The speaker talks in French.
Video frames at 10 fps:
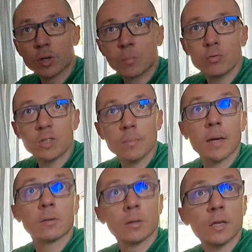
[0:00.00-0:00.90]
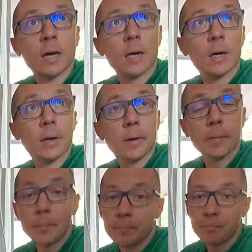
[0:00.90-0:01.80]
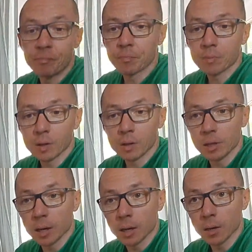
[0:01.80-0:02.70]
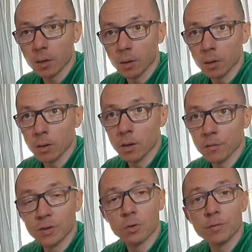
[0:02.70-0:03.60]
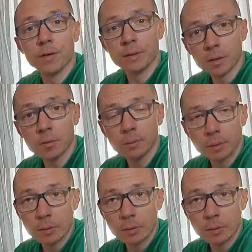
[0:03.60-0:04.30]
On aurait pu s'y mettre il y a, il y a environ 20 ans.